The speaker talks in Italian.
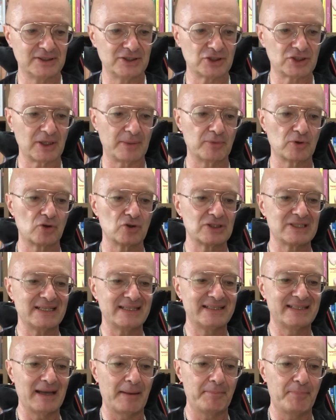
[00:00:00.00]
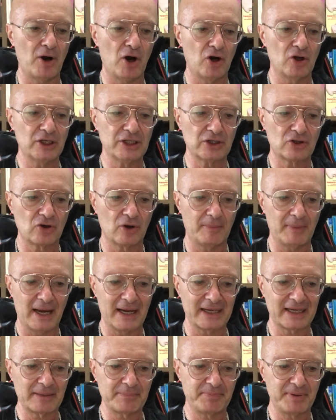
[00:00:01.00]
diciamo così, diabolico,
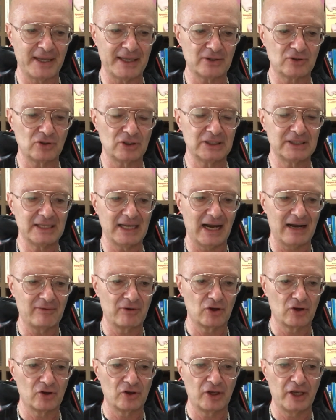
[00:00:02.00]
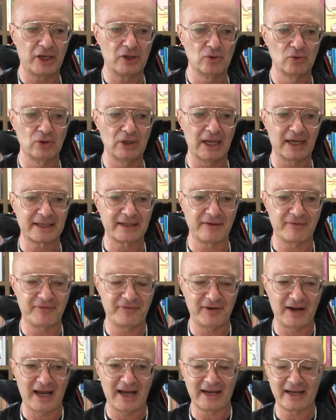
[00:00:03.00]
ma ripeto, il diavolo non ha nulla a che
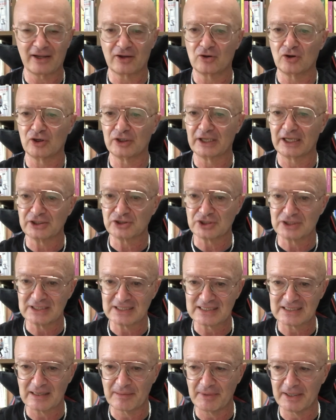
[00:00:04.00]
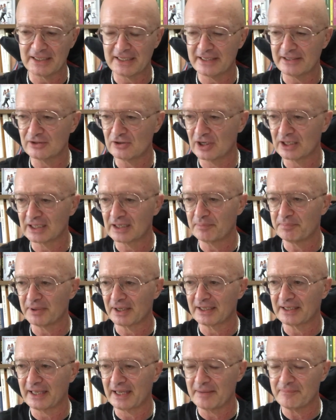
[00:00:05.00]
fare con il narcisista maligno, anche
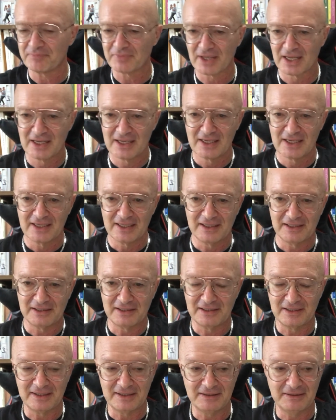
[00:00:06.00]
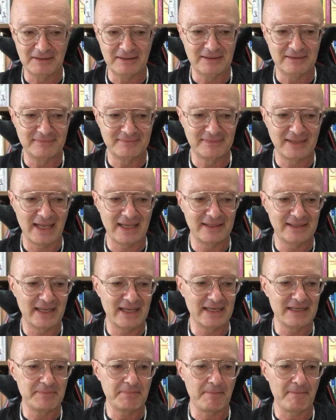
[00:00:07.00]
perché eh, nel,
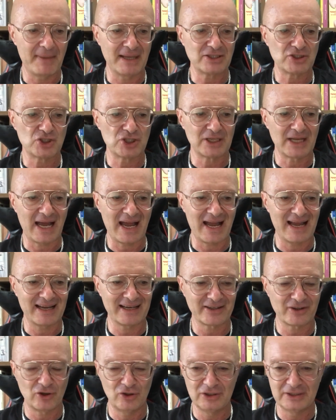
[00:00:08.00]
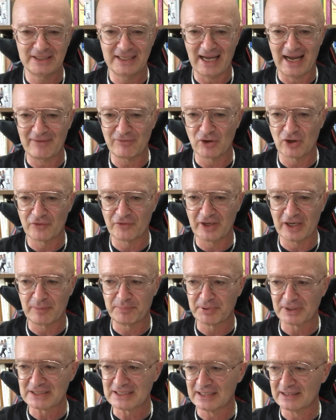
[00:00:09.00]
nell'immaginario il diavolo viene
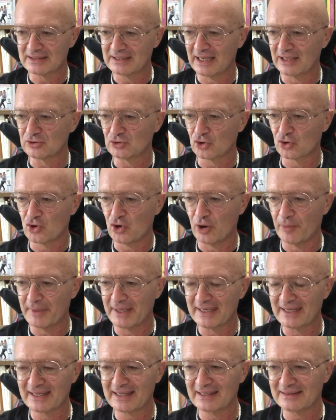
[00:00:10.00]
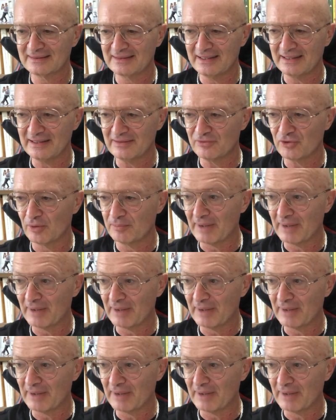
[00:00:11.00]
presentato come negativo,